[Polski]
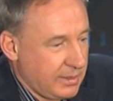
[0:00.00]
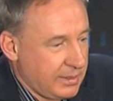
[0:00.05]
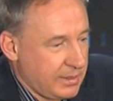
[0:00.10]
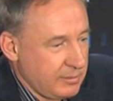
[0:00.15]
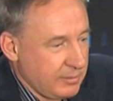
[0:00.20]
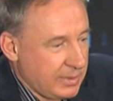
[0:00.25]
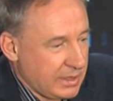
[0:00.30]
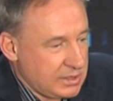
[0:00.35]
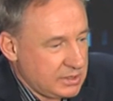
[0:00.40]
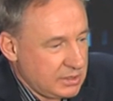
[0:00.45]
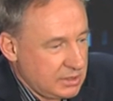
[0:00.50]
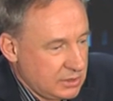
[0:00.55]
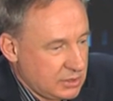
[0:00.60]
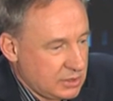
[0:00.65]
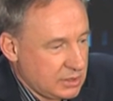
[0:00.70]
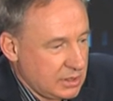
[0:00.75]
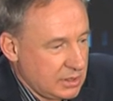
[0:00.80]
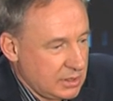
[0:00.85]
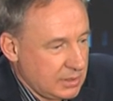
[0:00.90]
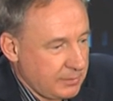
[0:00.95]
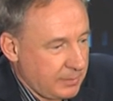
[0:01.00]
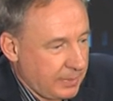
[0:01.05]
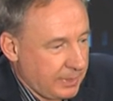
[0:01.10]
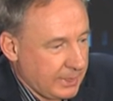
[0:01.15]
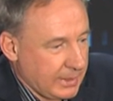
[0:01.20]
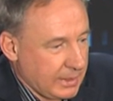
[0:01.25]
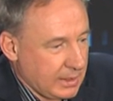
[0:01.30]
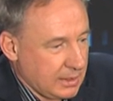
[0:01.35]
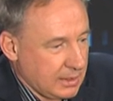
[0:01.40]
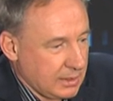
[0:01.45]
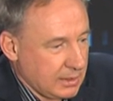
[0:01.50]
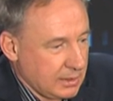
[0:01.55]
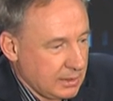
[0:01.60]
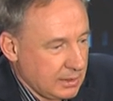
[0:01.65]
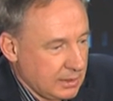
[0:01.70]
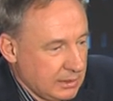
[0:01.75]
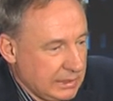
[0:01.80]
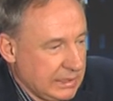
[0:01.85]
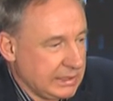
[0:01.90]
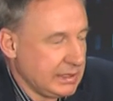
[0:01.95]
tym bardziej, że mm,
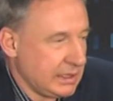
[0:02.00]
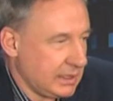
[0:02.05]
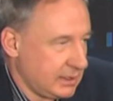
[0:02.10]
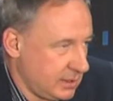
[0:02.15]
e, Rada